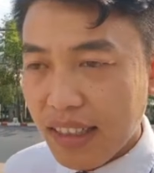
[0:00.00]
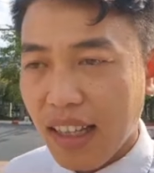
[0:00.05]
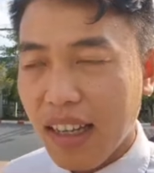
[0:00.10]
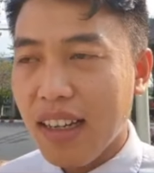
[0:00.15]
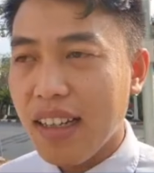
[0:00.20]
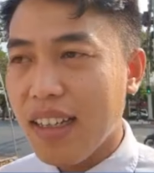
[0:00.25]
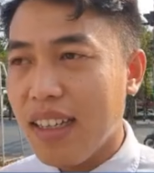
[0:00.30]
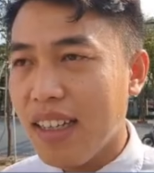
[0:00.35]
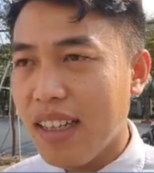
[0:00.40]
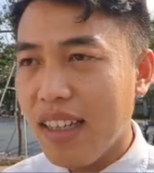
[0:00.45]

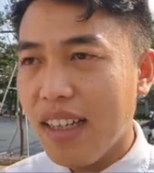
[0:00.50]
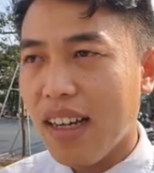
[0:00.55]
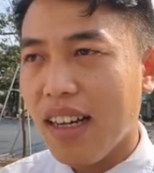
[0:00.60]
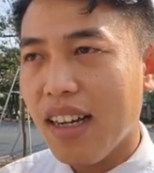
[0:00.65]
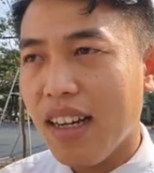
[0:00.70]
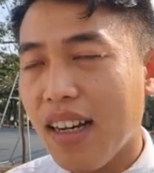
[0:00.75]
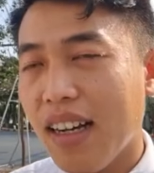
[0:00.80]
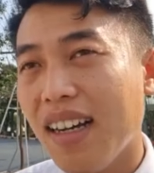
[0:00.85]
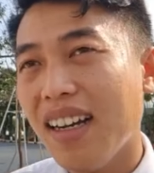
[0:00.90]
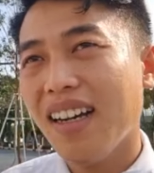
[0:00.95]
tới
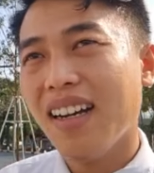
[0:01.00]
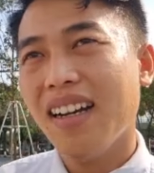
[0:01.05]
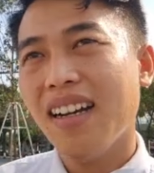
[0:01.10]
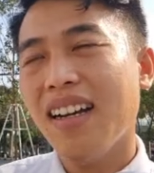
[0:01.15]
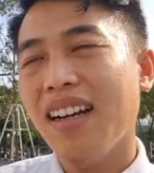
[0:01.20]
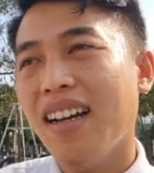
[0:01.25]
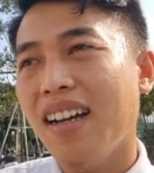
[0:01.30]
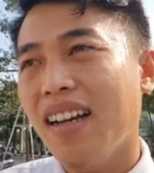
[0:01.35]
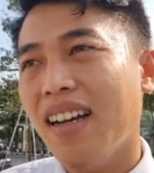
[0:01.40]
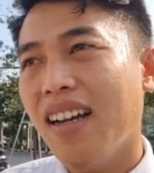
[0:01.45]

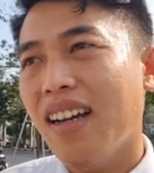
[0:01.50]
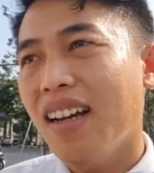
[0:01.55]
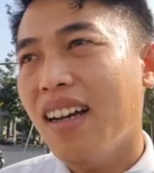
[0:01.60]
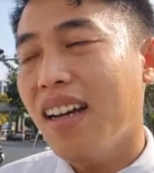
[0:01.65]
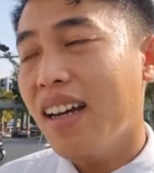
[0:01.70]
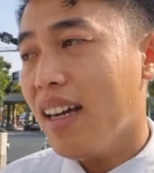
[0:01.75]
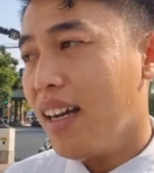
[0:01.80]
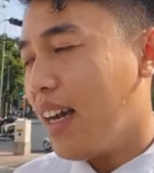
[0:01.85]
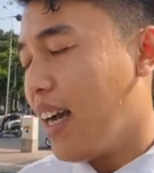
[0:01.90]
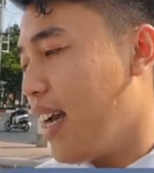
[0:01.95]

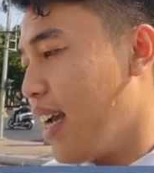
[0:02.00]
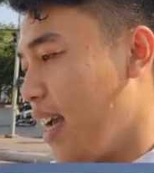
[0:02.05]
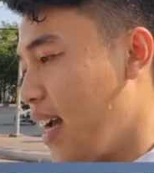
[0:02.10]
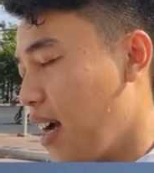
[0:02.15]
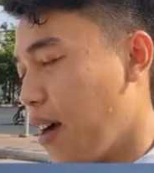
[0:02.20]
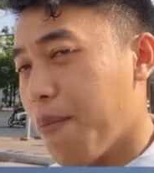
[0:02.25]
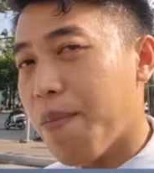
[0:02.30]
cái